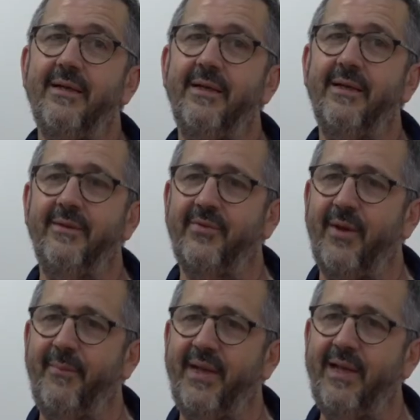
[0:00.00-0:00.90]
Eh,
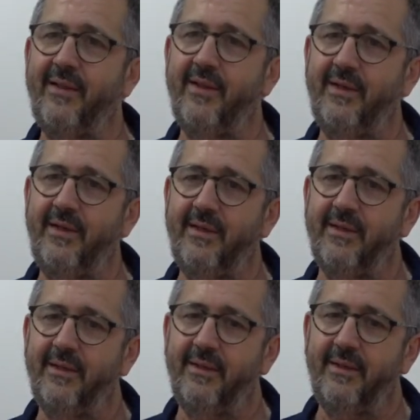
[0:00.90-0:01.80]
San Miguel tiene,
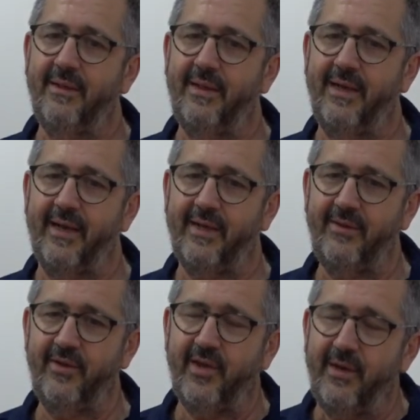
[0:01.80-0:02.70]
y la
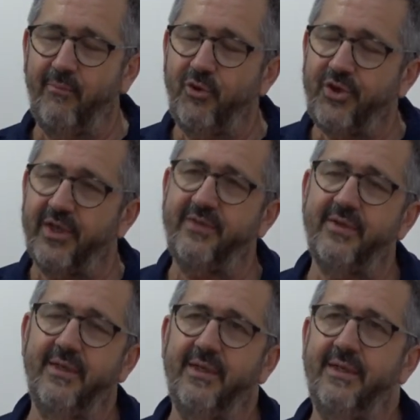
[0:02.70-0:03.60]
gente tiene muchas
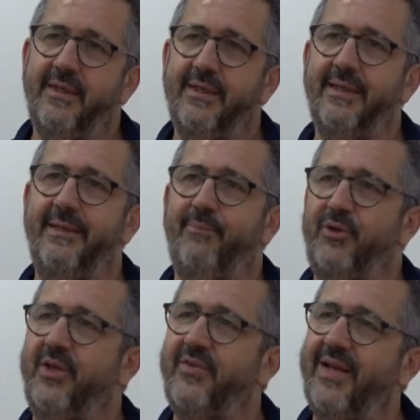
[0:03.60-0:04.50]
eh,
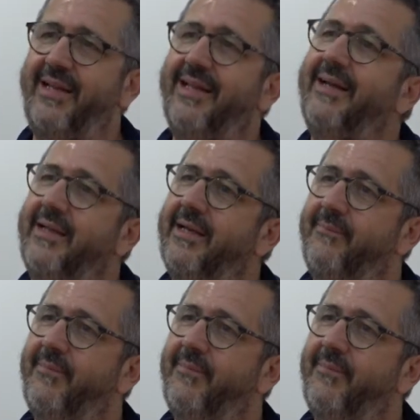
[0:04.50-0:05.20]
potencialidades.